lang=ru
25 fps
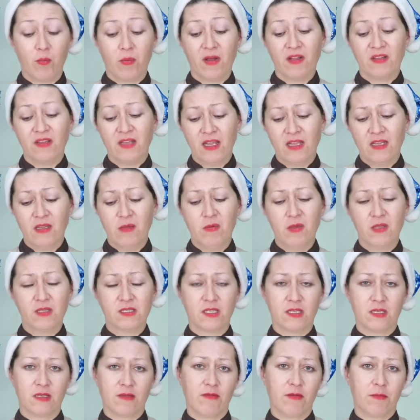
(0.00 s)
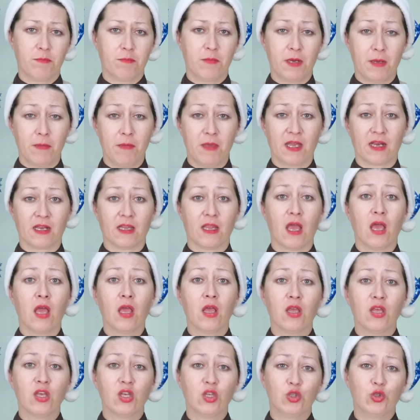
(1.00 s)
понадобится тебе примерно
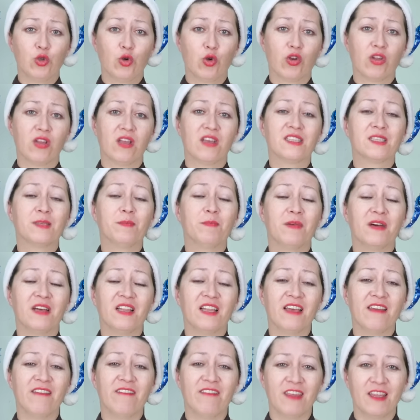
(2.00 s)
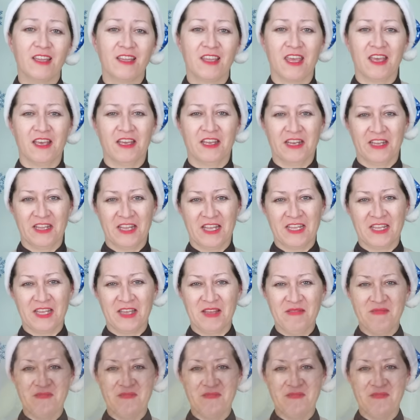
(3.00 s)
зерна с половинки граната.